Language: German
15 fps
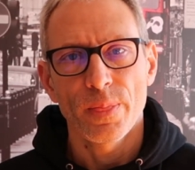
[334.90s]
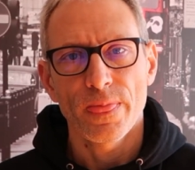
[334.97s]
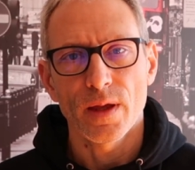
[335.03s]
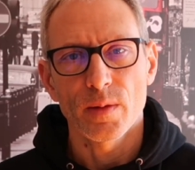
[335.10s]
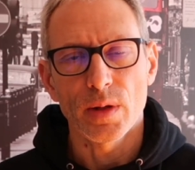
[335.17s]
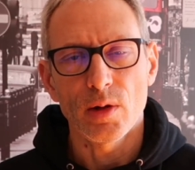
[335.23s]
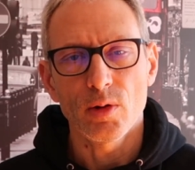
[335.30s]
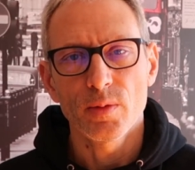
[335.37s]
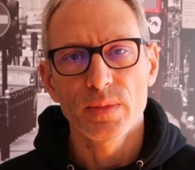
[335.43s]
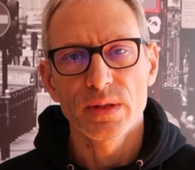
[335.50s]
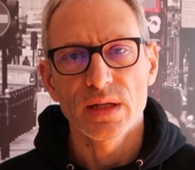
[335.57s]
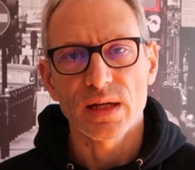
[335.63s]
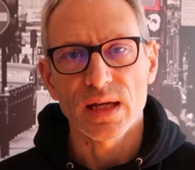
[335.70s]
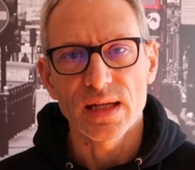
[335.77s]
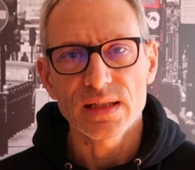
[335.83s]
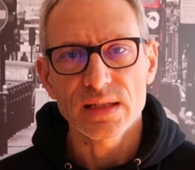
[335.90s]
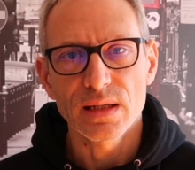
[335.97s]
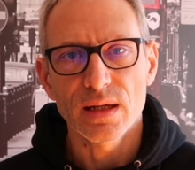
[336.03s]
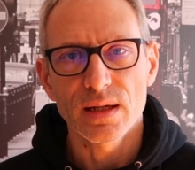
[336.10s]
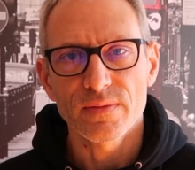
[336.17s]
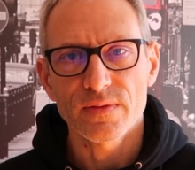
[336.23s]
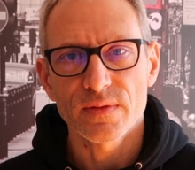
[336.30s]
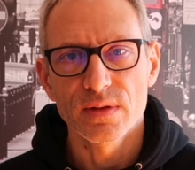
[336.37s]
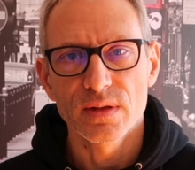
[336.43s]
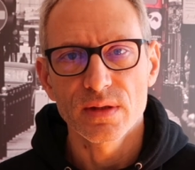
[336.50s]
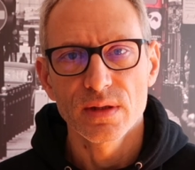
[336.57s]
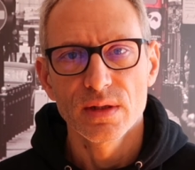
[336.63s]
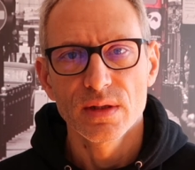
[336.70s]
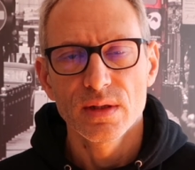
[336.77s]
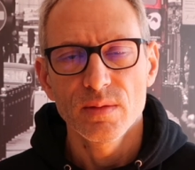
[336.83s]
aber auch mit der rätselhaften,
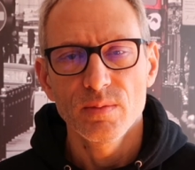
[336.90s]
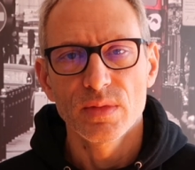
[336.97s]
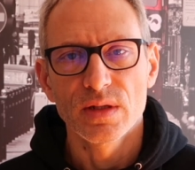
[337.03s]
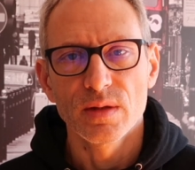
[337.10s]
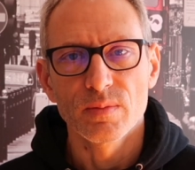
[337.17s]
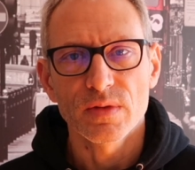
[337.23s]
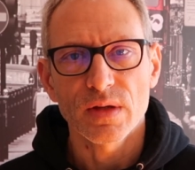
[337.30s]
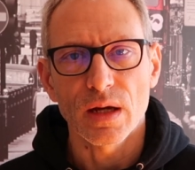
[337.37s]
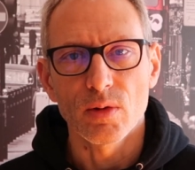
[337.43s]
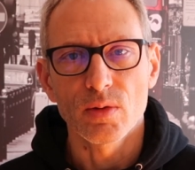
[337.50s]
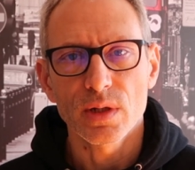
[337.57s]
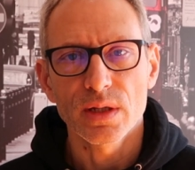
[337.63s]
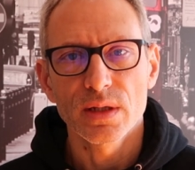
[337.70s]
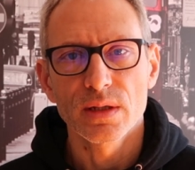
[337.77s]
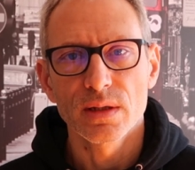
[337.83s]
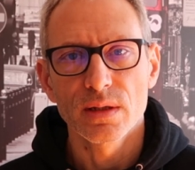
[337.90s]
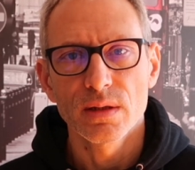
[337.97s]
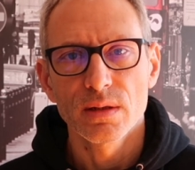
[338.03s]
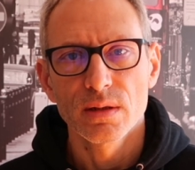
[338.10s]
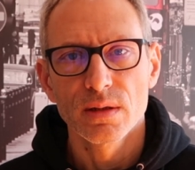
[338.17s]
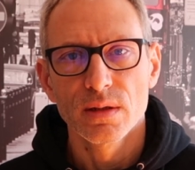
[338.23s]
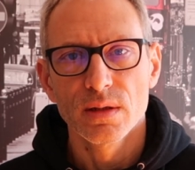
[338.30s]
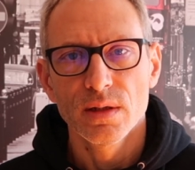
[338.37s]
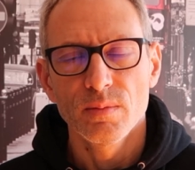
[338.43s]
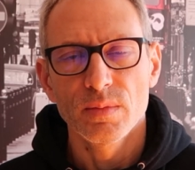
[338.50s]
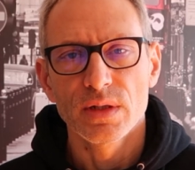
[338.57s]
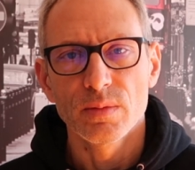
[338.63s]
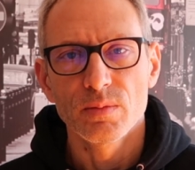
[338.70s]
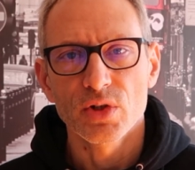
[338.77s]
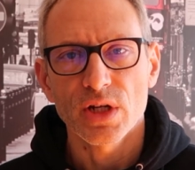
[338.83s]
mit dem traurigen,
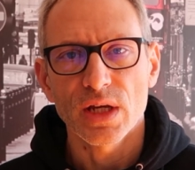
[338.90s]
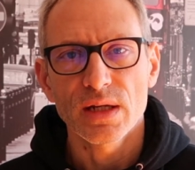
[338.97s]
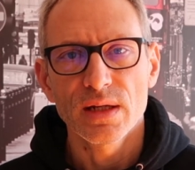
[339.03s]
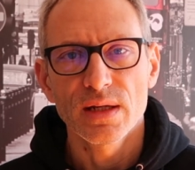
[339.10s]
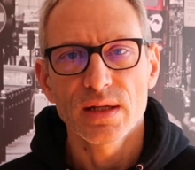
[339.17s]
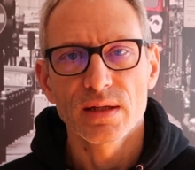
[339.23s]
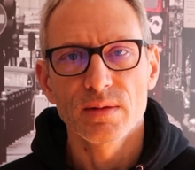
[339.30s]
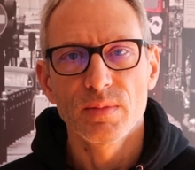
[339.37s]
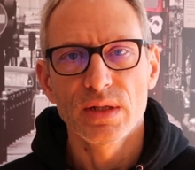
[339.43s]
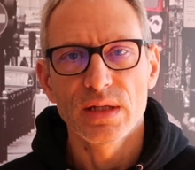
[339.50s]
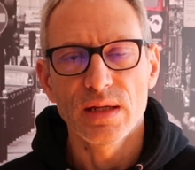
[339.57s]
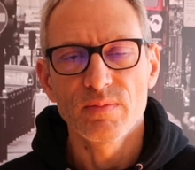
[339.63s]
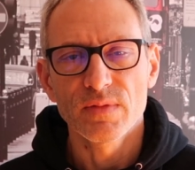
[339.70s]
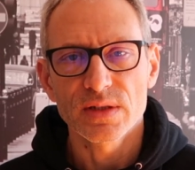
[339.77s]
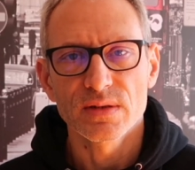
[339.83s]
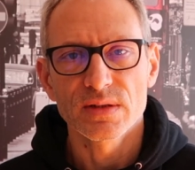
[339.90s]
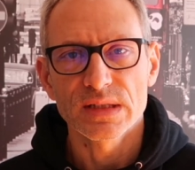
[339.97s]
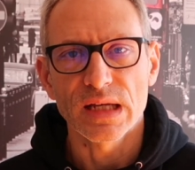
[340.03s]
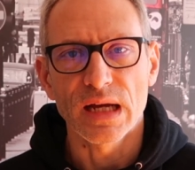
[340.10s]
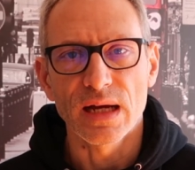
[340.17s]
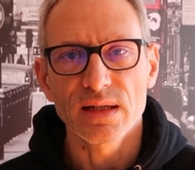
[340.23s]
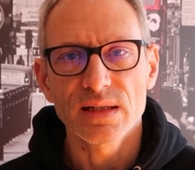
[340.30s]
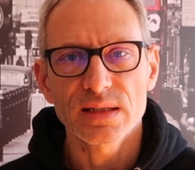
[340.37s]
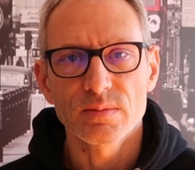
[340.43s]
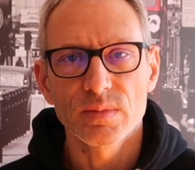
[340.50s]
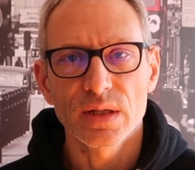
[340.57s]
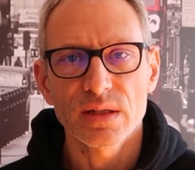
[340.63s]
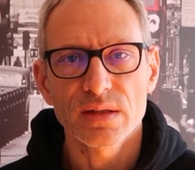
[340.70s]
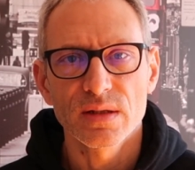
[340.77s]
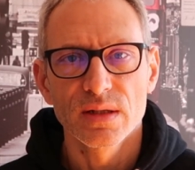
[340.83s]
mit dem schrecklichen, mit dem, was uns Angst
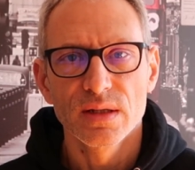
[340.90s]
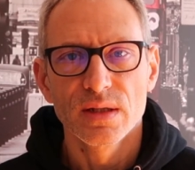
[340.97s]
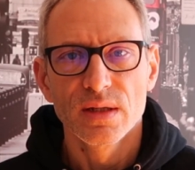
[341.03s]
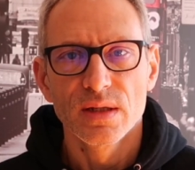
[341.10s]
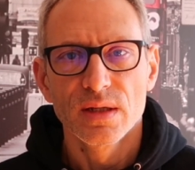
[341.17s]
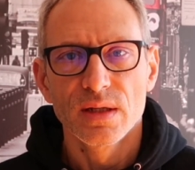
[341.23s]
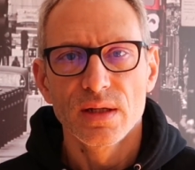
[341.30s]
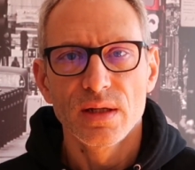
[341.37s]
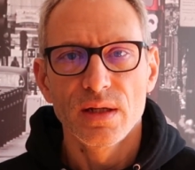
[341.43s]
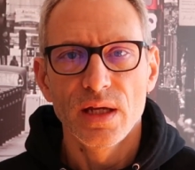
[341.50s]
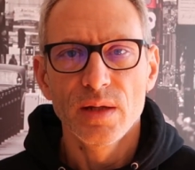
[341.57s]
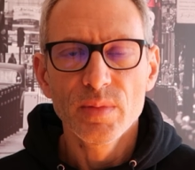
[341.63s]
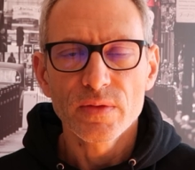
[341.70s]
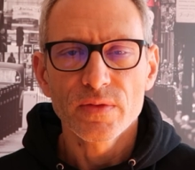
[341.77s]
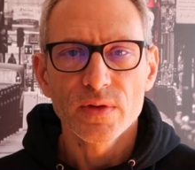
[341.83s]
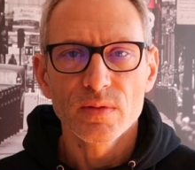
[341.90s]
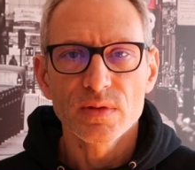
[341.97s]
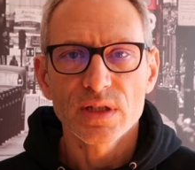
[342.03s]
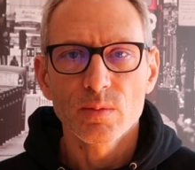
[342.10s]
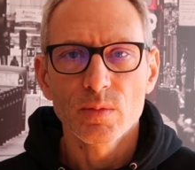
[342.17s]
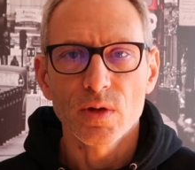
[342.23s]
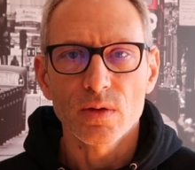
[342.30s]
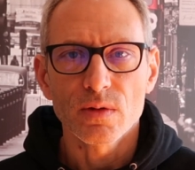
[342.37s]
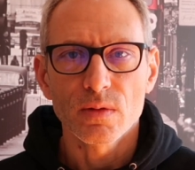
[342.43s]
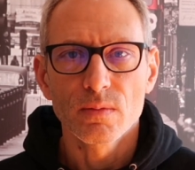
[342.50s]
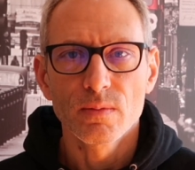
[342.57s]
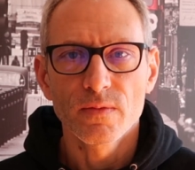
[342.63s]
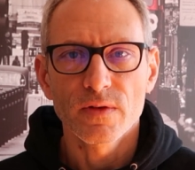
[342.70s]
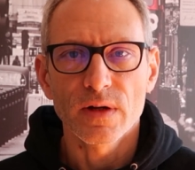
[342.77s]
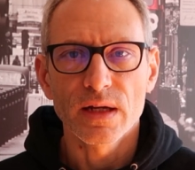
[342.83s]
macht, immer von unserem Gott
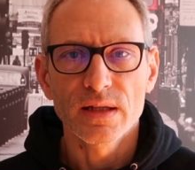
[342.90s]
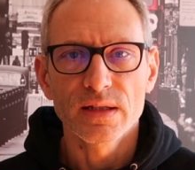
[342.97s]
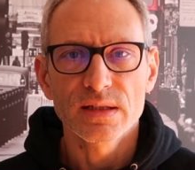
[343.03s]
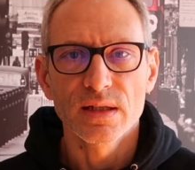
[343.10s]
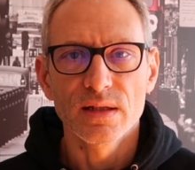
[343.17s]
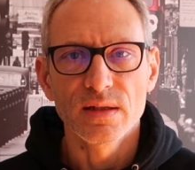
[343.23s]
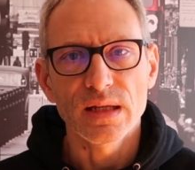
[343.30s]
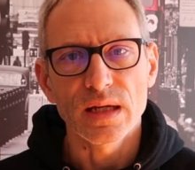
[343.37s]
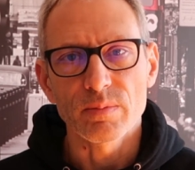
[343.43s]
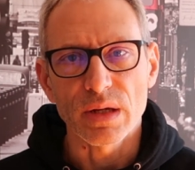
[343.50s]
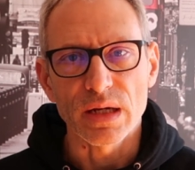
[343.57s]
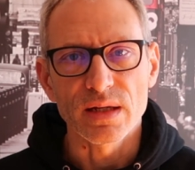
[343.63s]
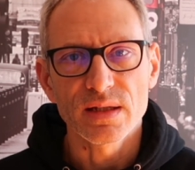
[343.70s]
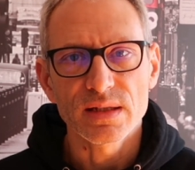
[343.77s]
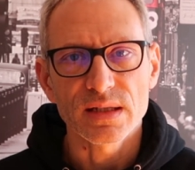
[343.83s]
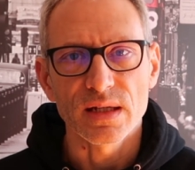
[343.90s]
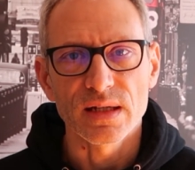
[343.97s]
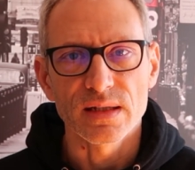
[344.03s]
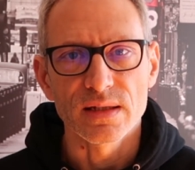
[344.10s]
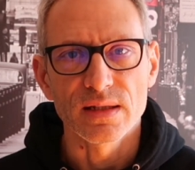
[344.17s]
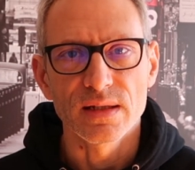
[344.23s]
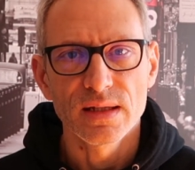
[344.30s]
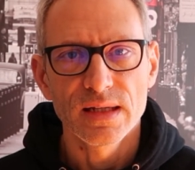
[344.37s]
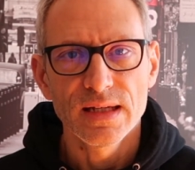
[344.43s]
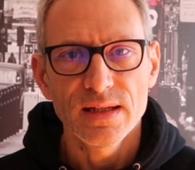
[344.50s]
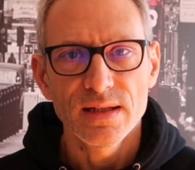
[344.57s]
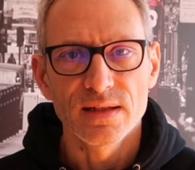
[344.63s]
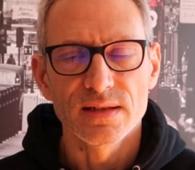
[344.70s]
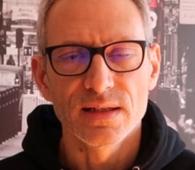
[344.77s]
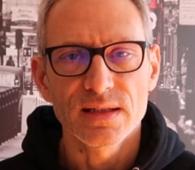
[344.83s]
umfangen sind, der beide Seiten
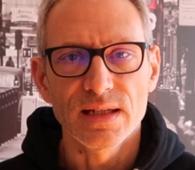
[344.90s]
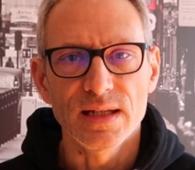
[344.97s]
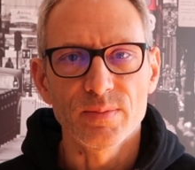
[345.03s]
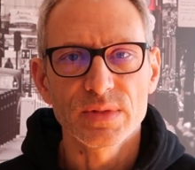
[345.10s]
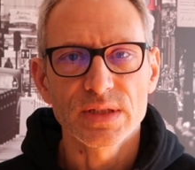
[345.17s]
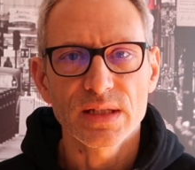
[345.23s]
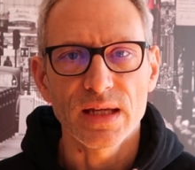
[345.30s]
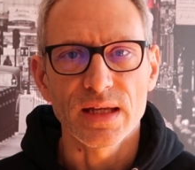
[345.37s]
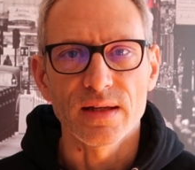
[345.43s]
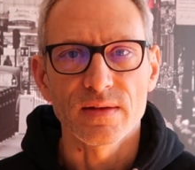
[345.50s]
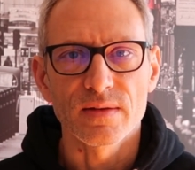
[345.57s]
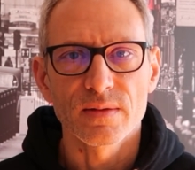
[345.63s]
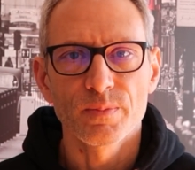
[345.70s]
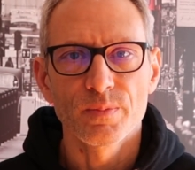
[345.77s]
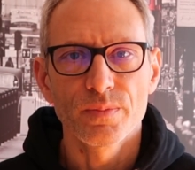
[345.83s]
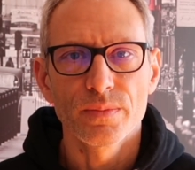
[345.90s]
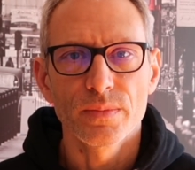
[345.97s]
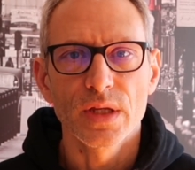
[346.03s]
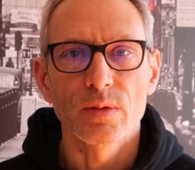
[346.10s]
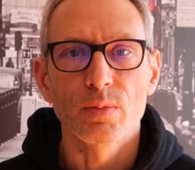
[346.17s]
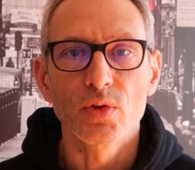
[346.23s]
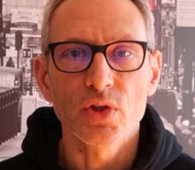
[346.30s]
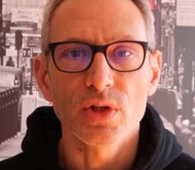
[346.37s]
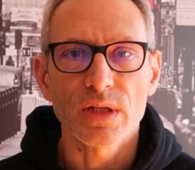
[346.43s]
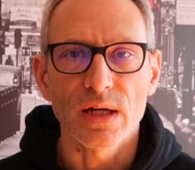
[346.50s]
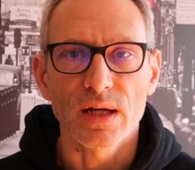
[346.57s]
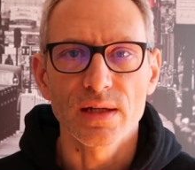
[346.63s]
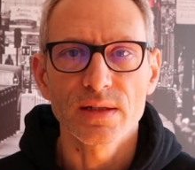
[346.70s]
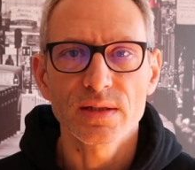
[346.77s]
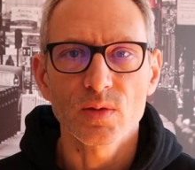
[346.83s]
dieses Lebens kennt. Ich wünsche euch
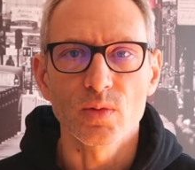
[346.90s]
alles